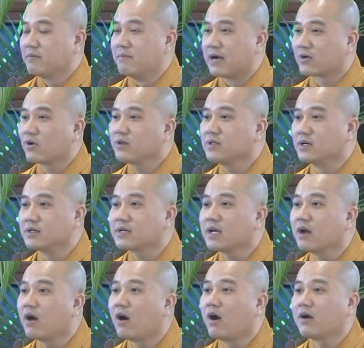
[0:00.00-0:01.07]
Mà có những
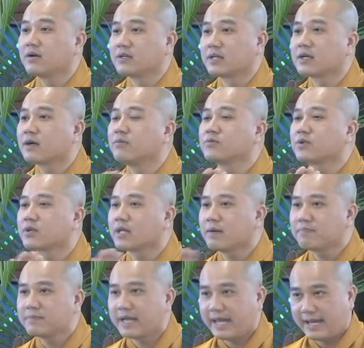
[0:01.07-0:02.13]
cái ho người ta không cho
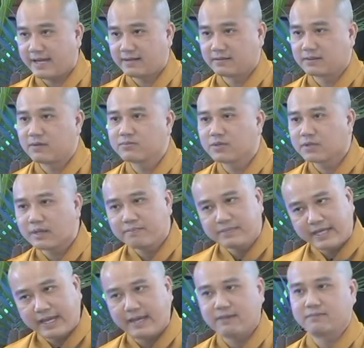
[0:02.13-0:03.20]
thắp đèn, không cho
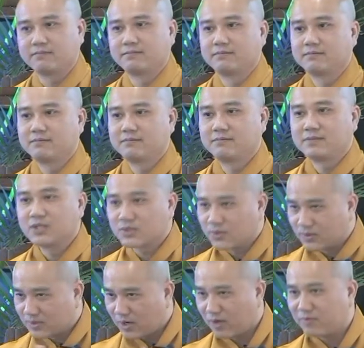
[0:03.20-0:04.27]
thắp nhang. Như
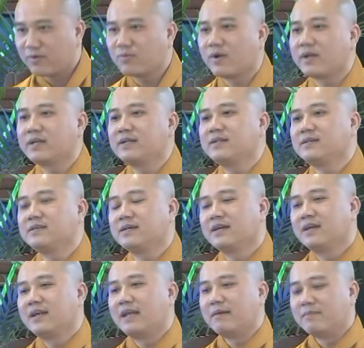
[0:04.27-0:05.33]
tuần rồi Pháp Hòa đi
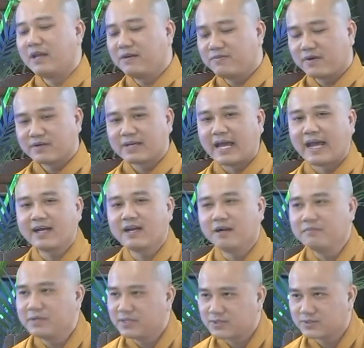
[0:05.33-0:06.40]
làm lễ Phật đản
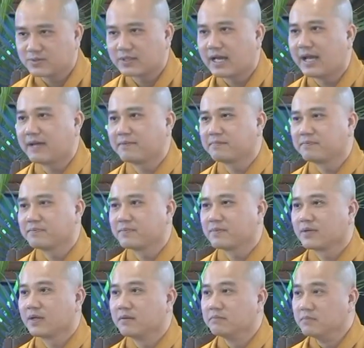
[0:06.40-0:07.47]
ở Minnesota,
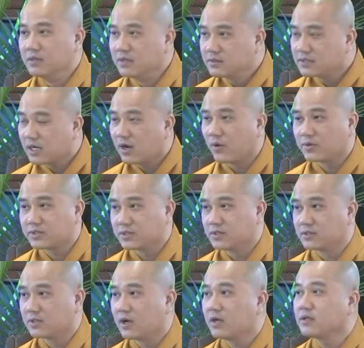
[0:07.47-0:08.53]
mướn cái hội
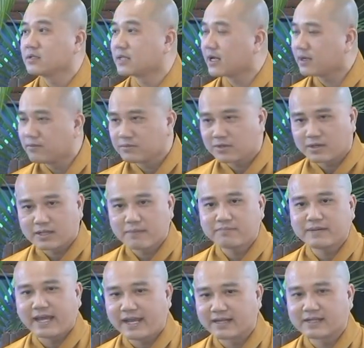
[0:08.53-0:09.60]
trường đó người ta không cho
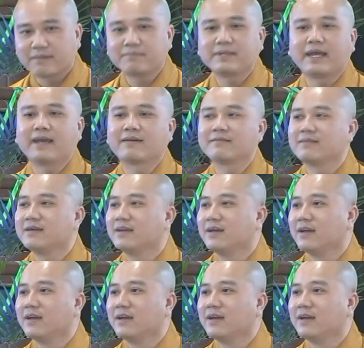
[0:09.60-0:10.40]
thắp đèn, thắp nhang.